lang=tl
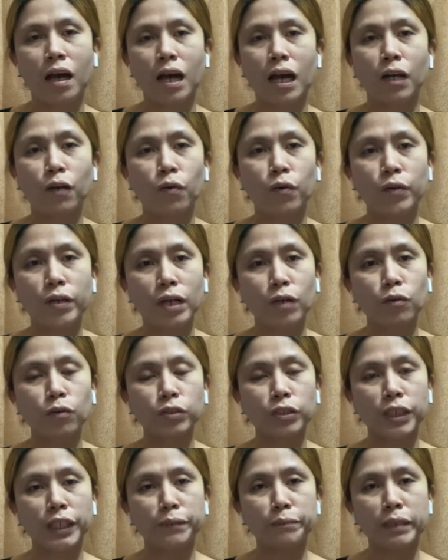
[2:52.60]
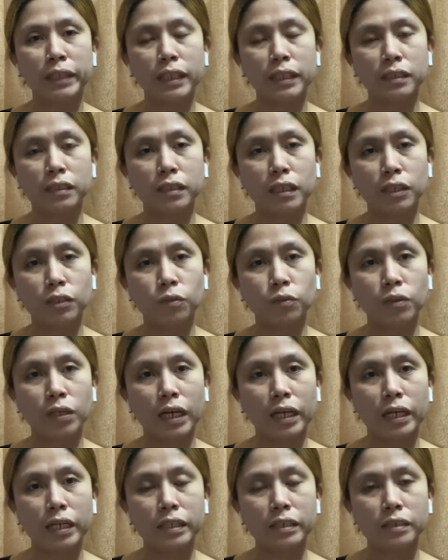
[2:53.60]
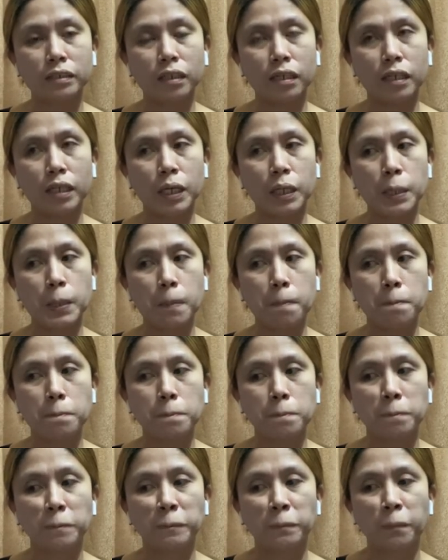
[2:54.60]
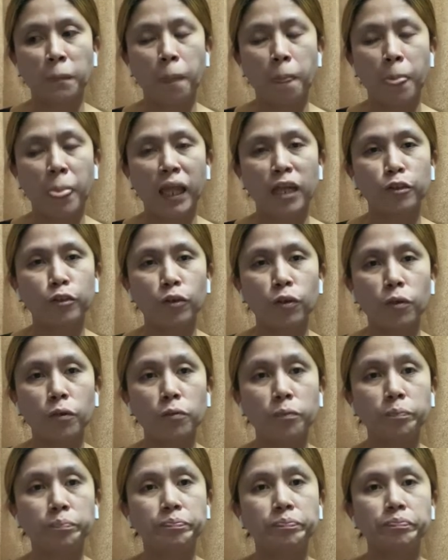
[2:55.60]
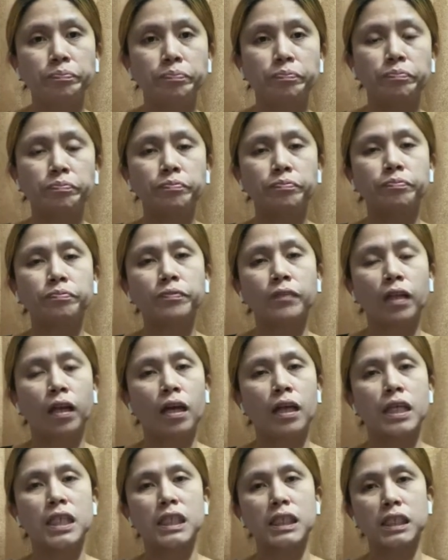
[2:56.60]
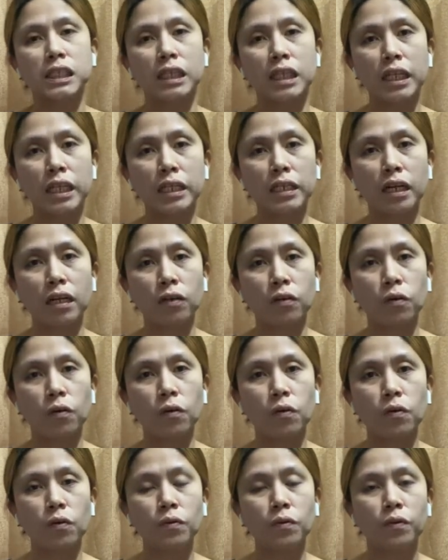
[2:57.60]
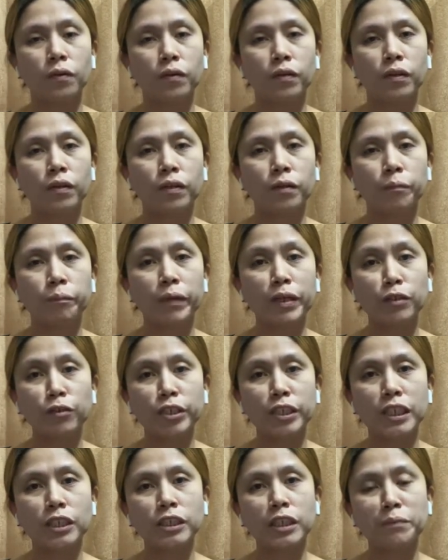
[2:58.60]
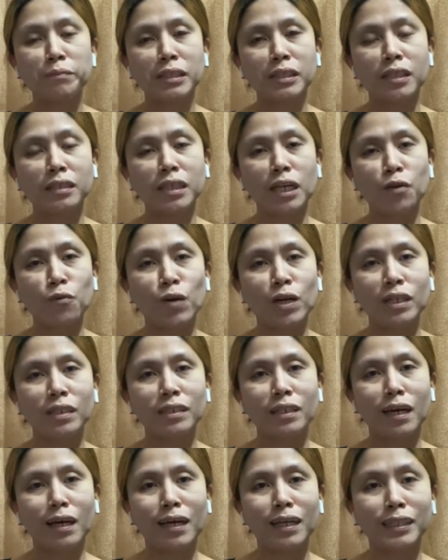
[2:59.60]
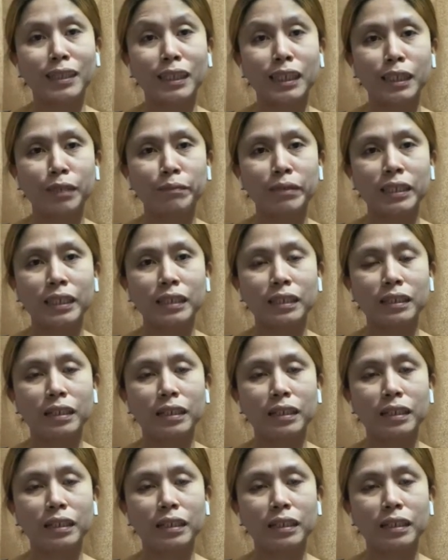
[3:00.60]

ang una kong terminate dito guys ay nung stiin ako, pero hindi siya matatawag na terminate